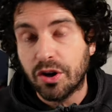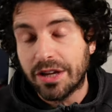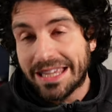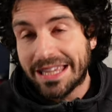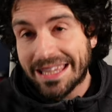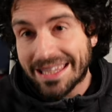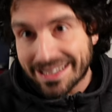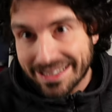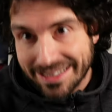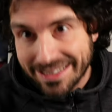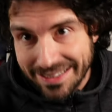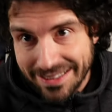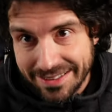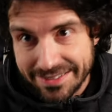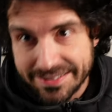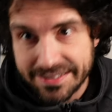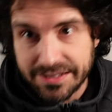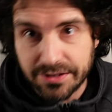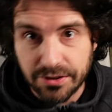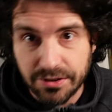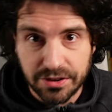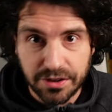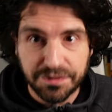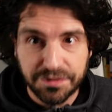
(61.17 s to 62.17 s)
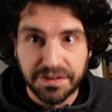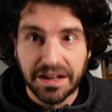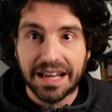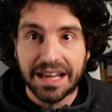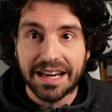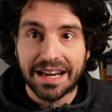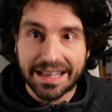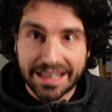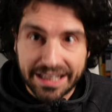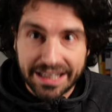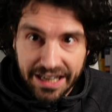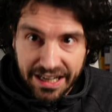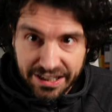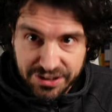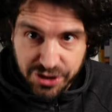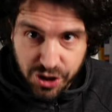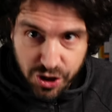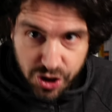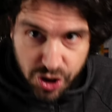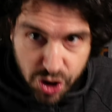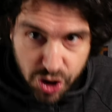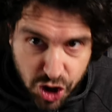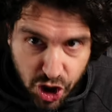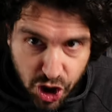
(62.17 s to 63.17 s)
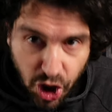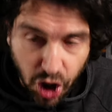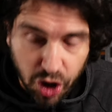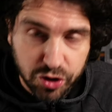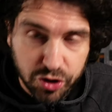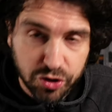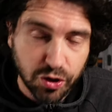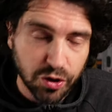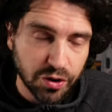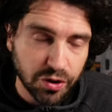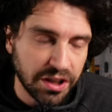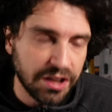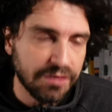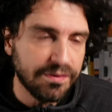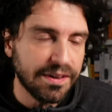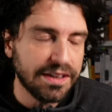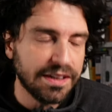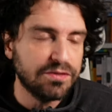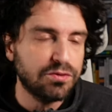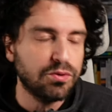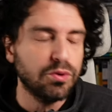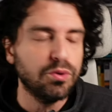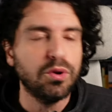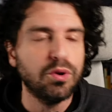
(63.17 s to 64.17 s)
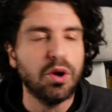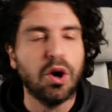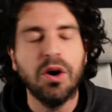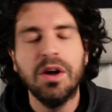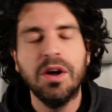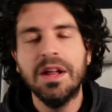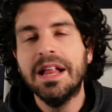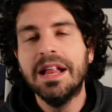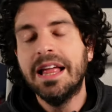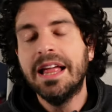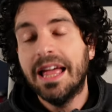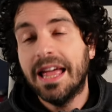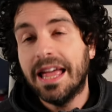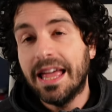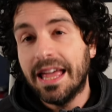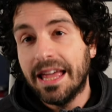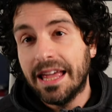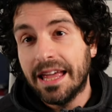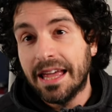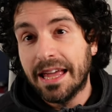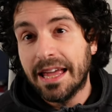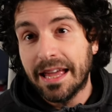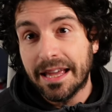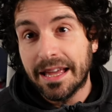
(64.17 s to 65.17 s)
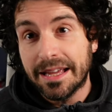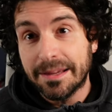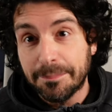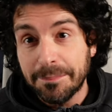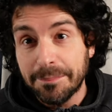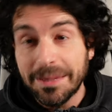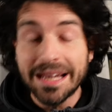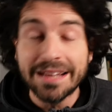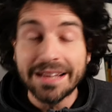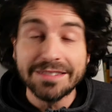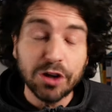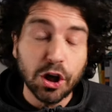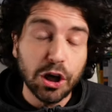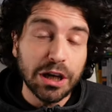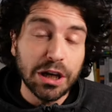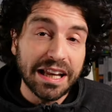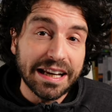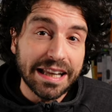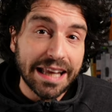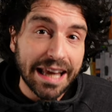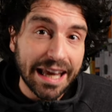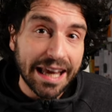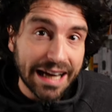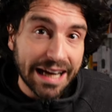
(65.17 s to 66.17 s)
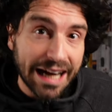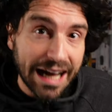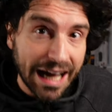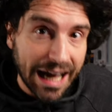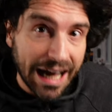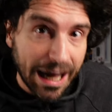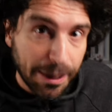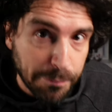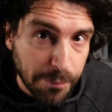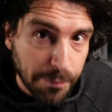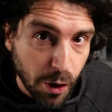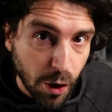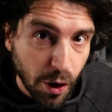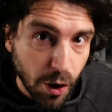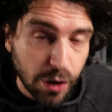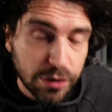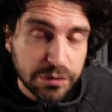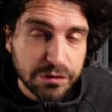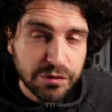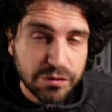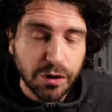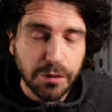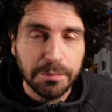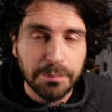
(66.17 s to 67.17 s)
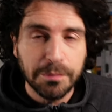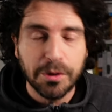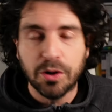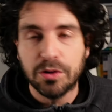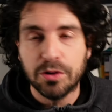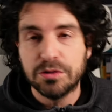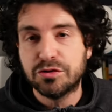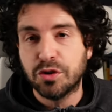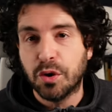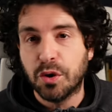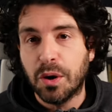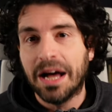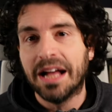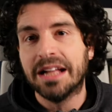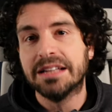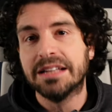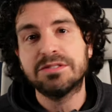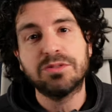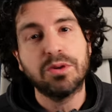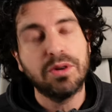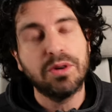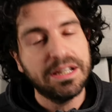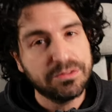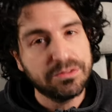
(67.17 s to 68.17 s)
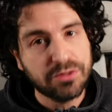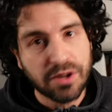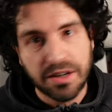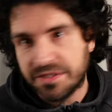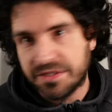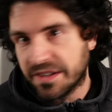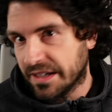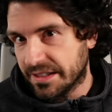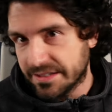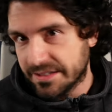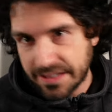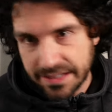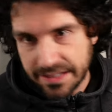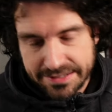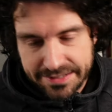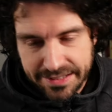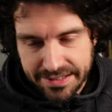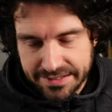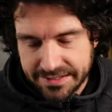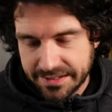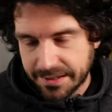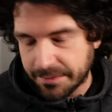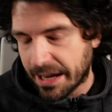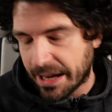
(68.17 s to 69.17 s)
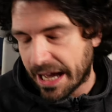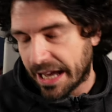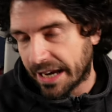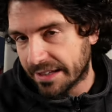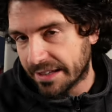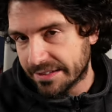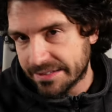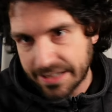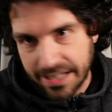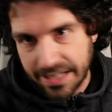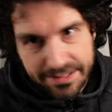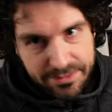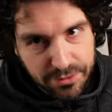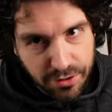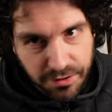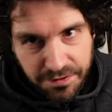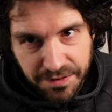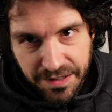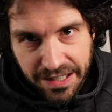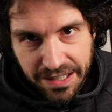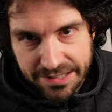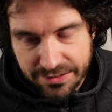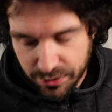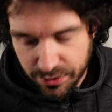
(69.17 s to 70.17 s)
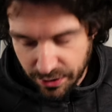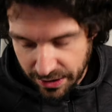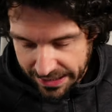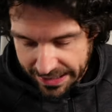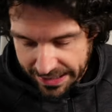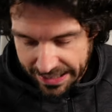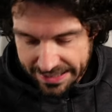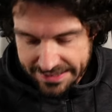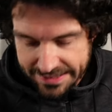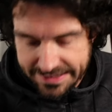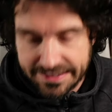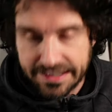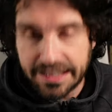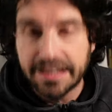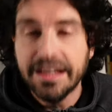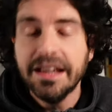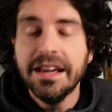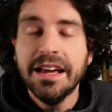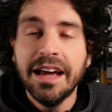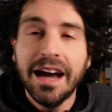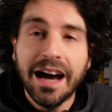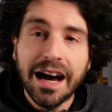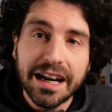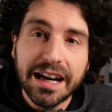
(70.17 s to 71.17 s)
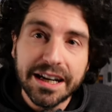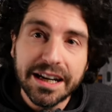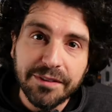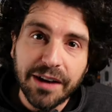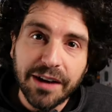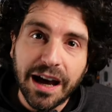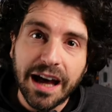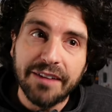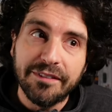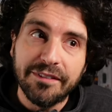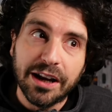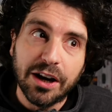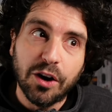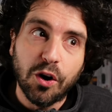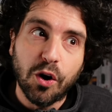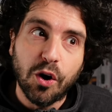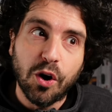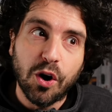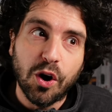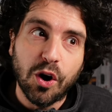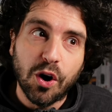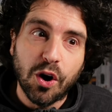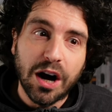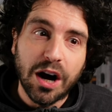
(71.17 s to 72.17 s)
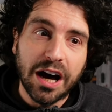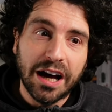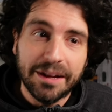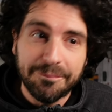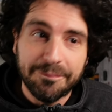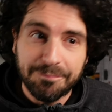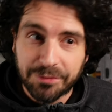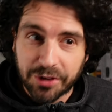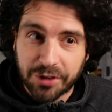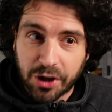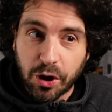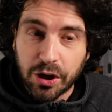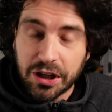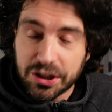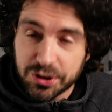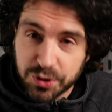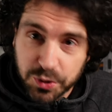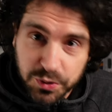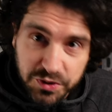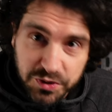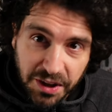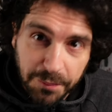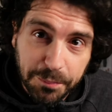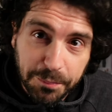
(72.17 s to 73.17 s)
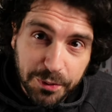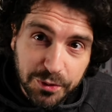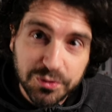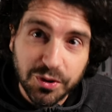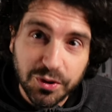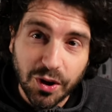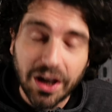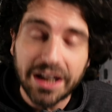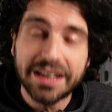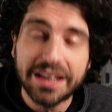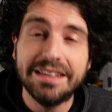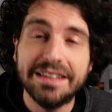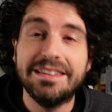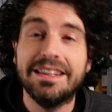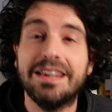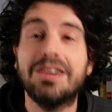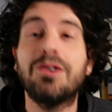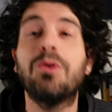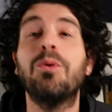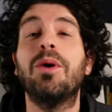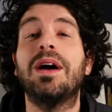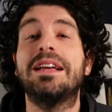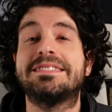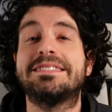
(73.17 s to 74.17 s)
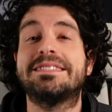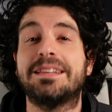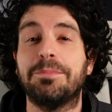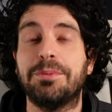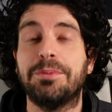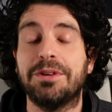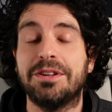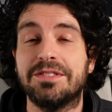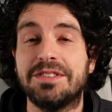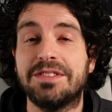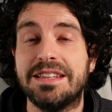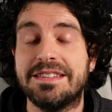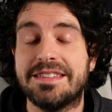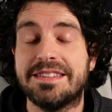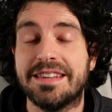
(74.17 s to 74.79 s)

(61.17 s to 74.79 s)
il rischio di fare crash sotto i 21 eh, mila dollari era molto molto alto entro la fine della settimana detto fatto ragazzi arrivavano um, con l'aggiunta appunto anche di queste poi notizie